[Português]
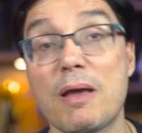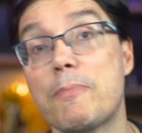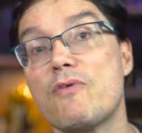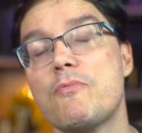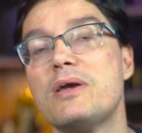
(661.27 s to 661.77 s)
Porque
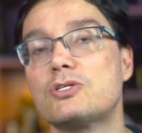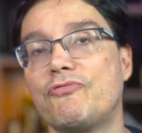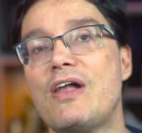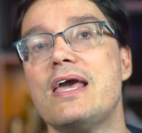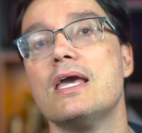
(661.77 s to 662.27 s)
provavelmente eu
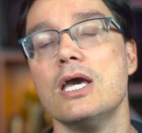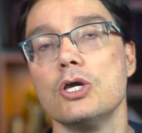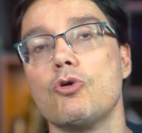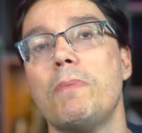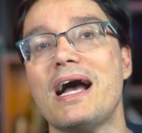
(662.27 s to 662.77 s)
falei
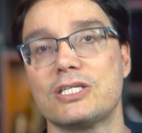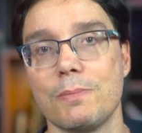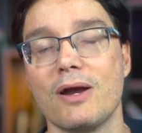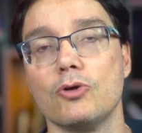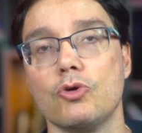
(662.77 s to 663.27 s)
que o
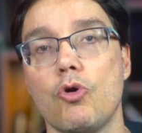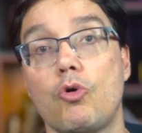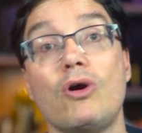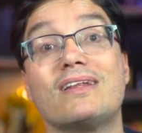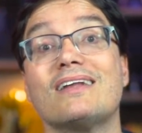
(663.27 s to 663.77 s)
Batman ganhou do
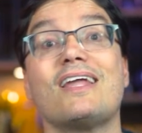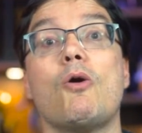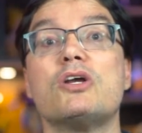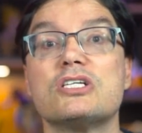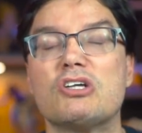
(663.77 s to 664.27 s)
Goku. Ele tá até
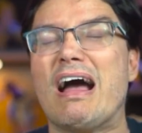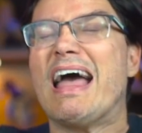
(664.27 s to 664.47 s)
hoje assim, ó.